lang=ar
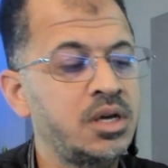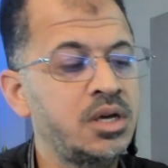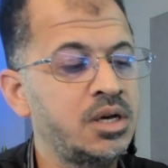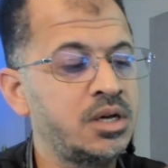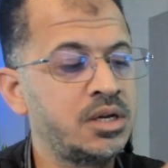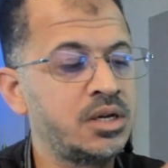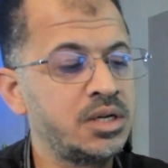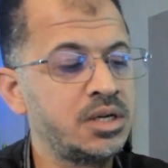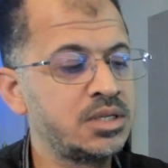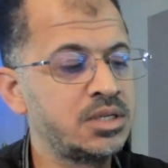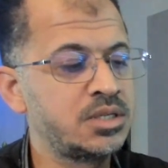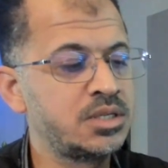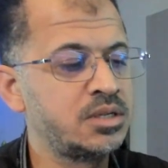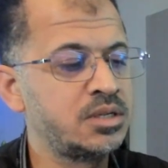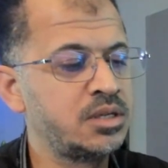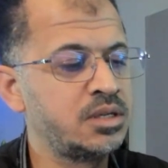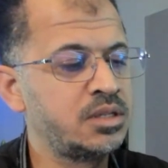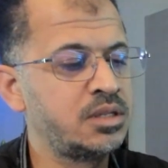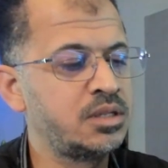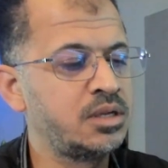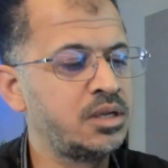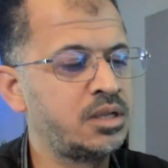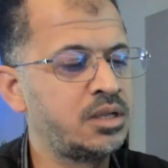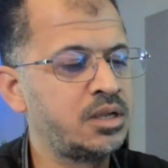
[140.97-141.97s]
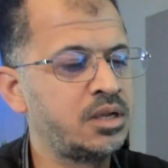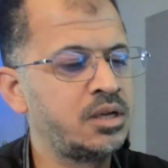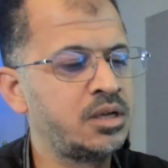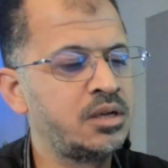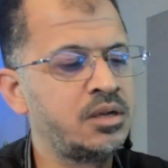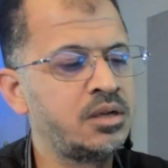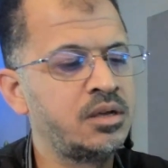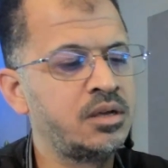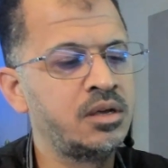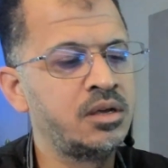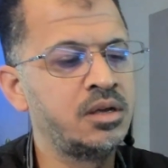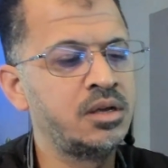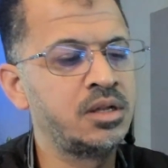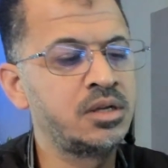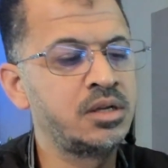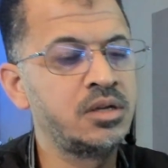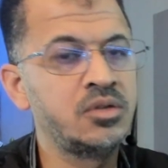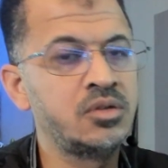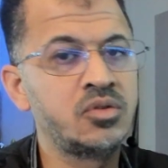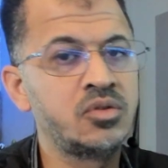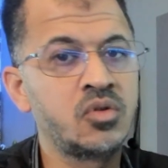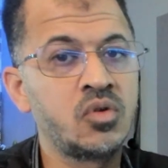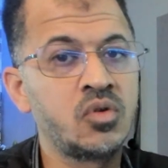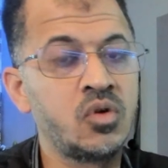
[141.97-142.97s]
ريست الى
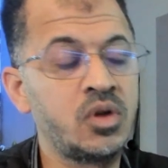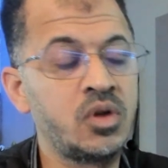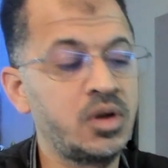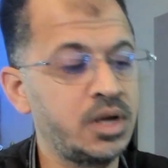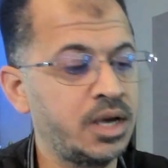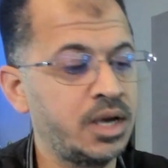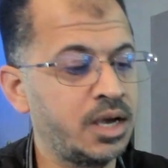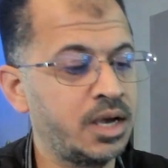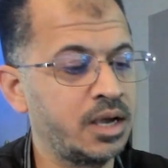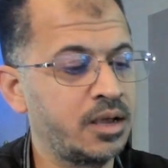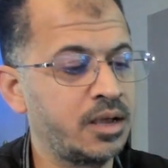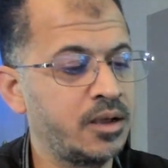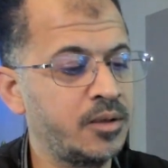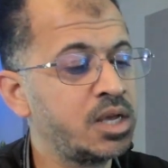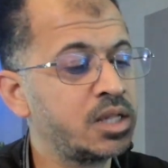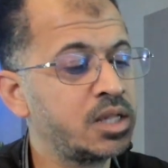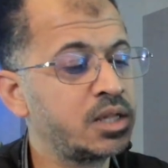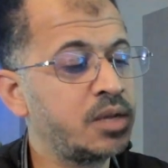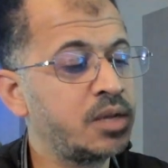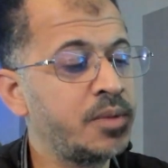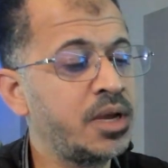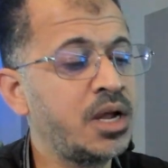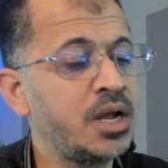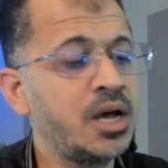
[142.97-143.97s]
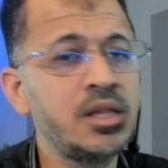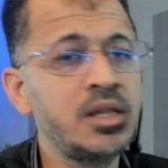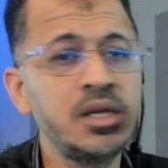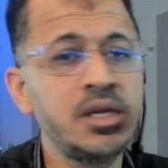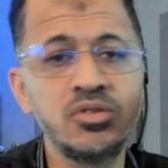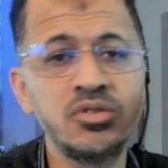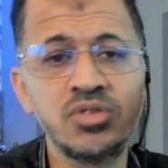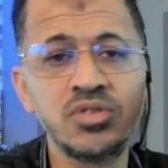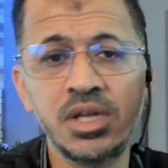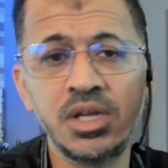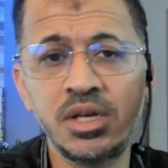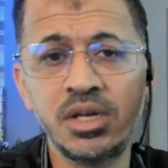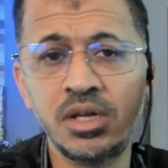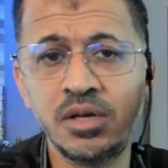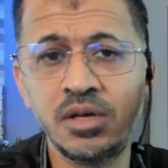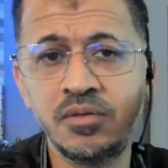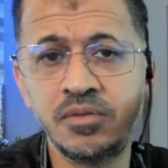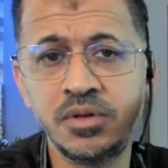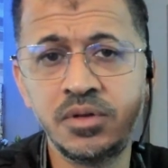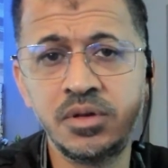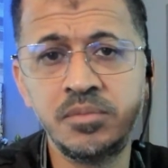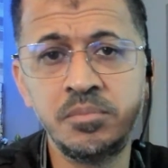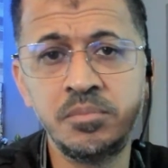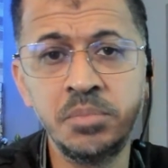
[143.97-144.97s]
الكنترول حقها طبعا هذا يصنف
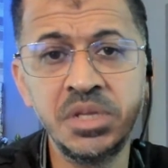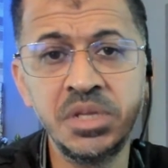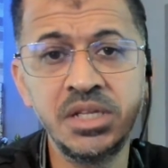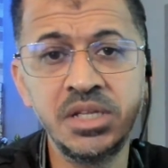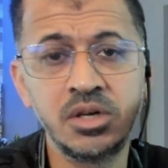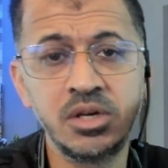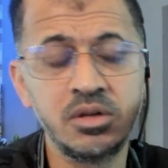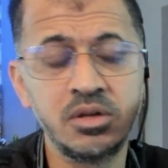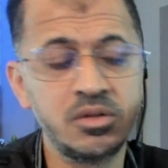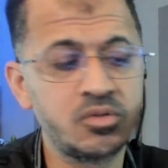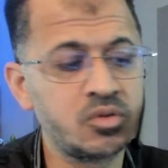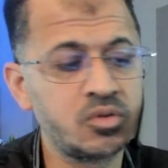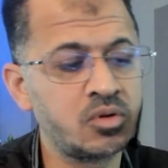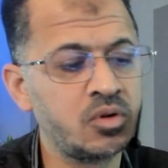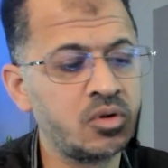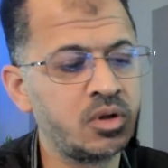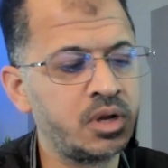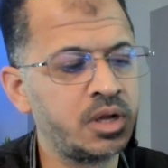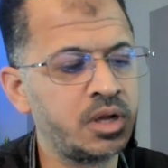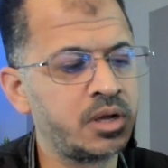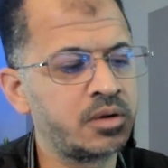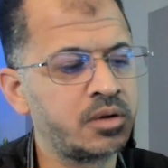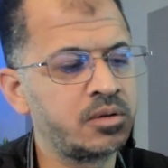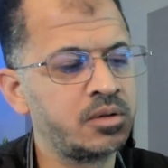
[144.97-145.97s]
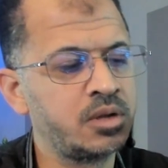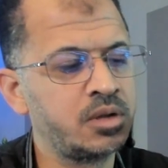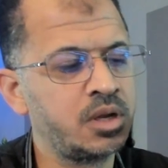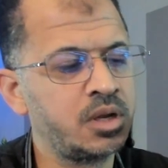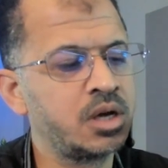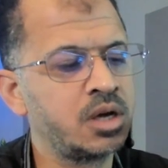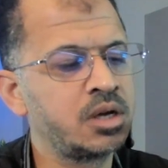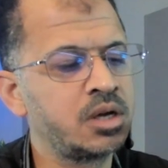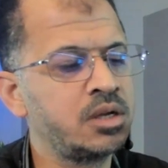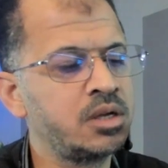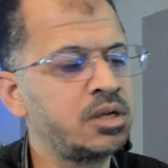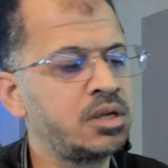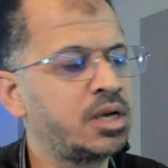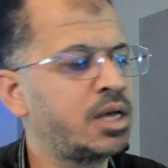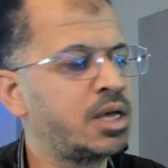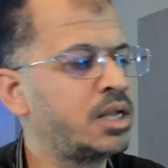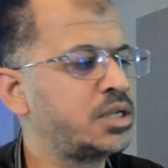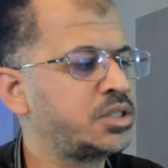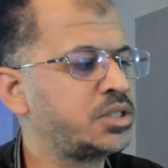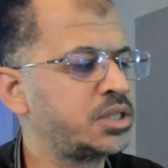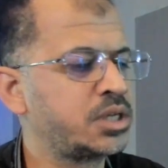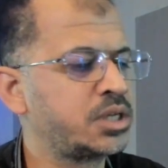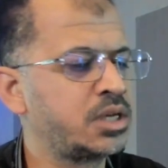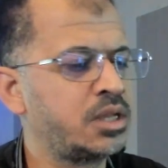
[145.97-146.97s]
ميدي كنترولر لكن على
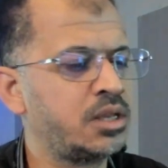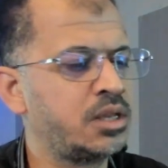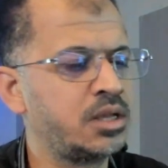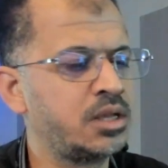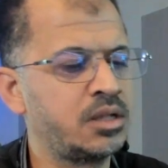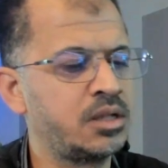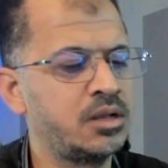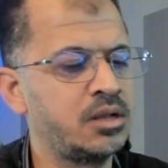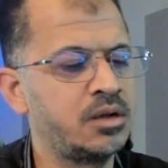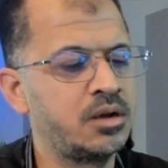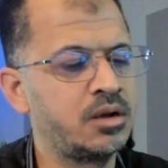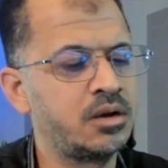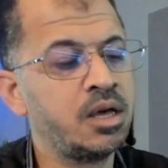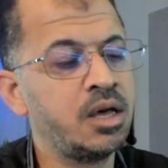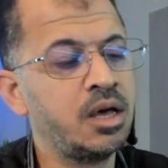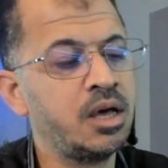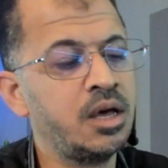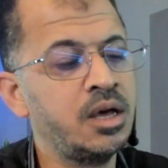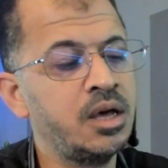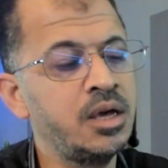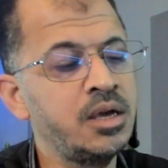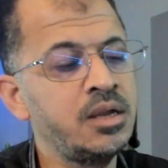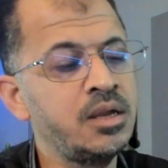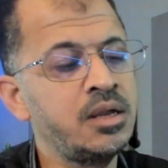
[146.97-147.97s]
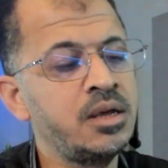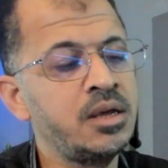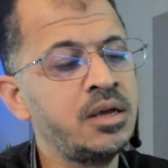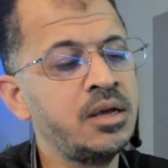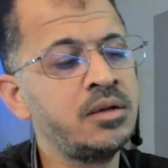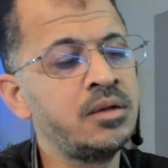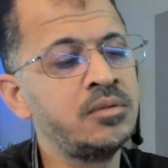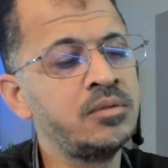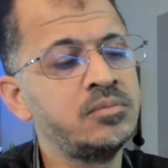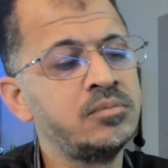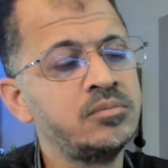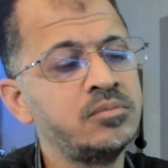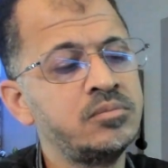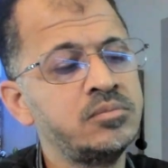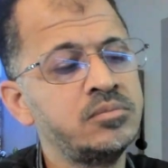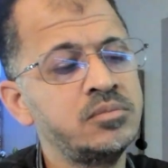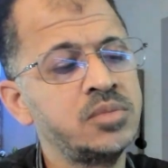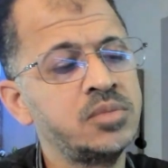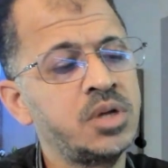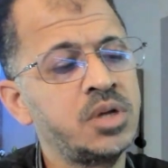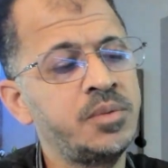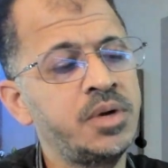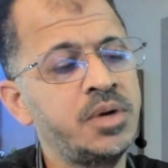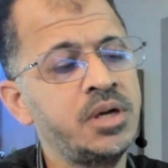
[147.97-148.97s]
شكل كلارن هنا
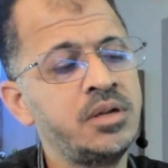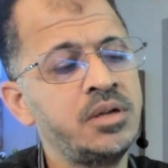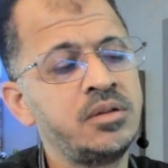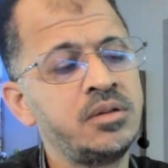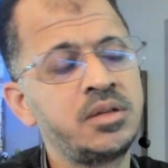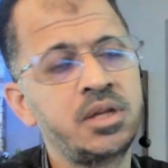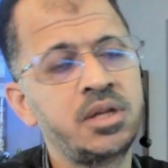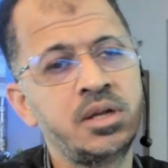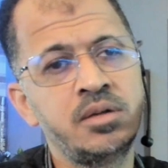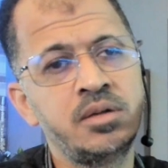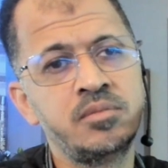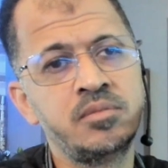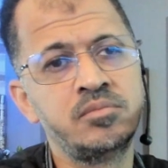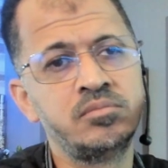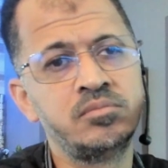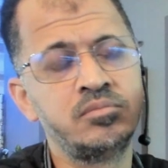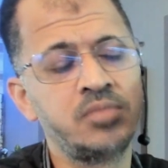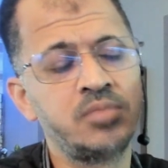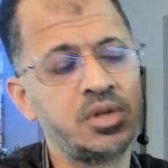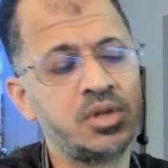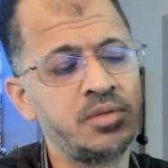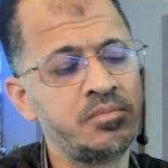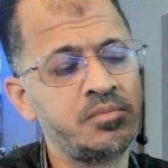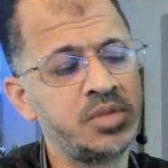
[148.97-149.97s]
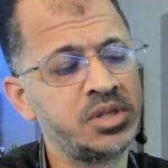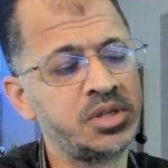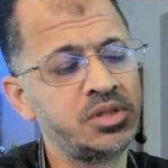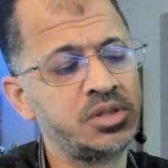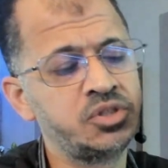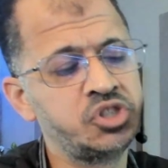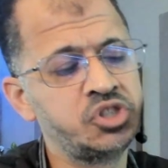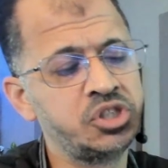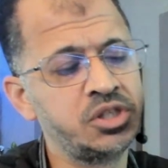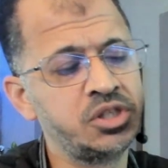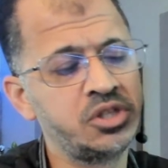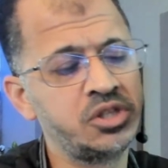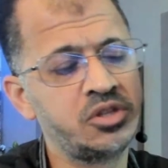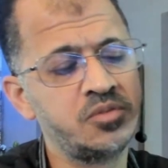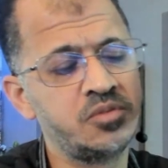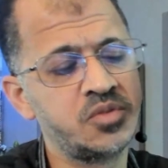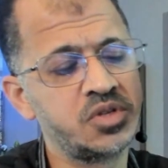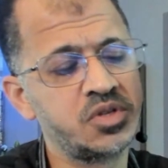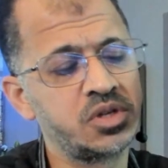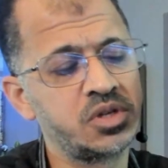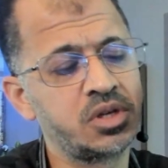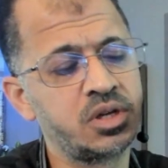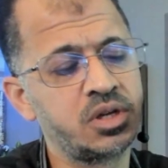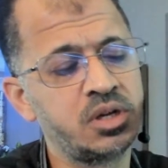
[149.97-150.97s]
طبعا انت لما تجي
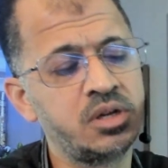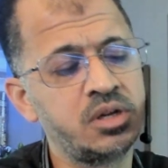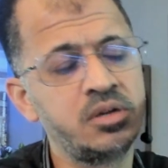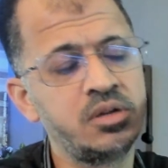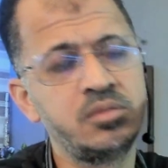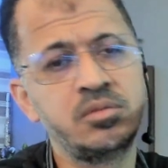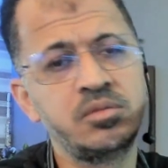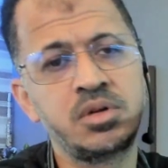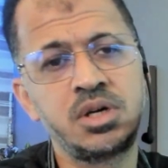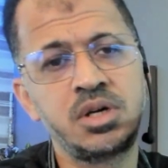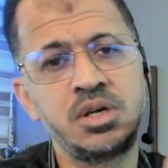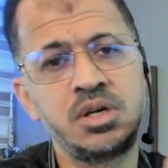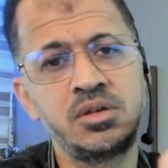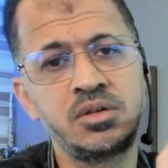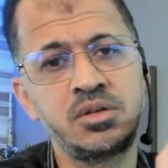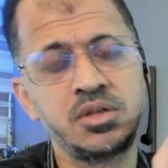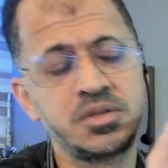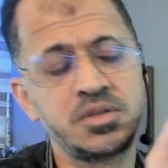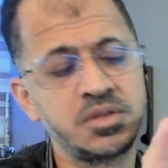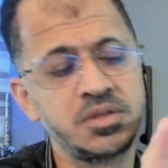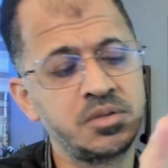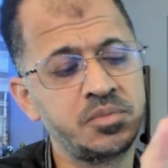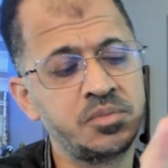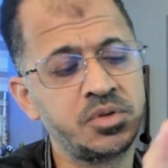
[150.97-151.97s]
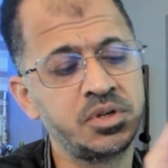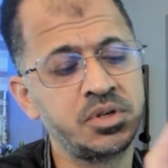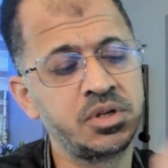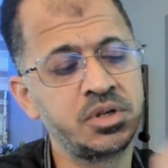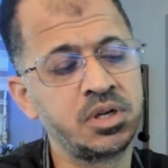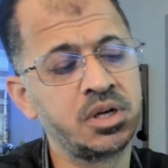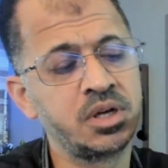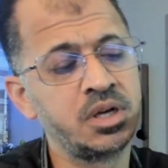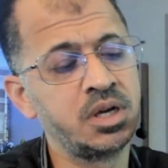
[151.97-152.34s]
تمسكها راح تحط صبعك